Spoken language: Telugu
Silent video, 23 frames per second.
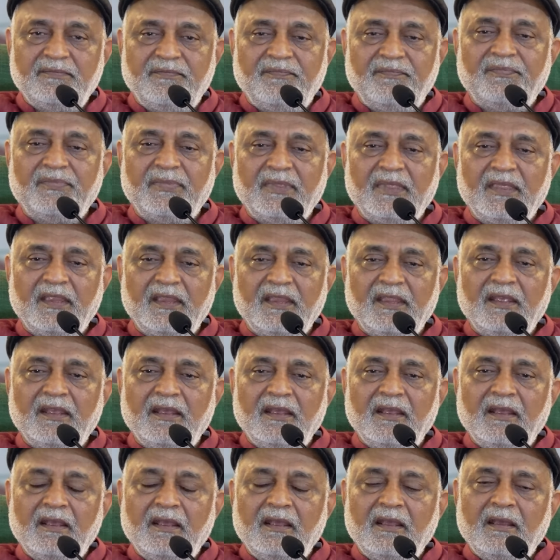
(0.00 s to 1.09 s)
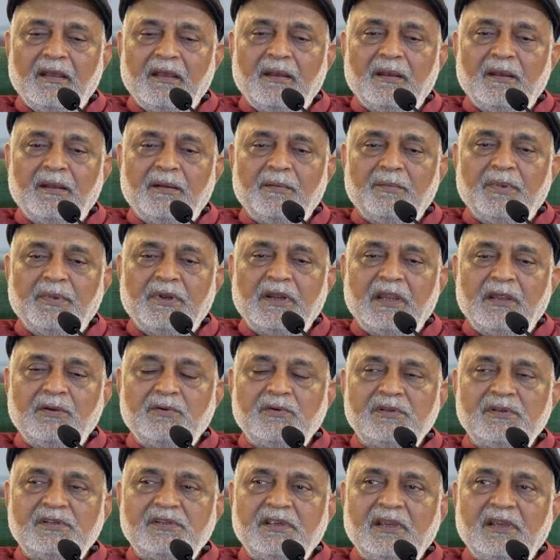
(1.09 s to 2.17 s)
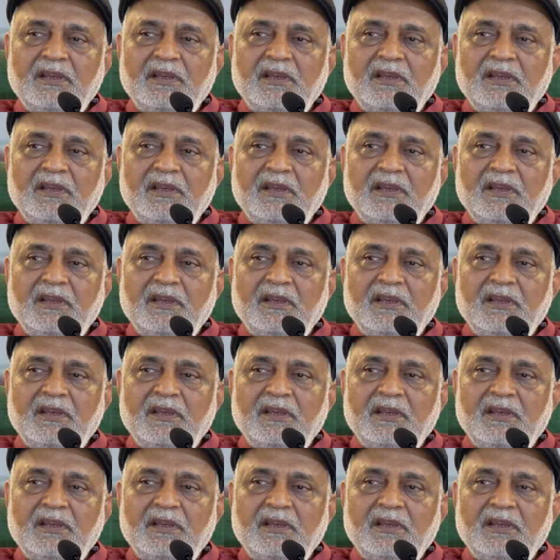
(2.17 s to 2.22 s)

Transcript: కానీ మనసును క్రమపరచడం అంటే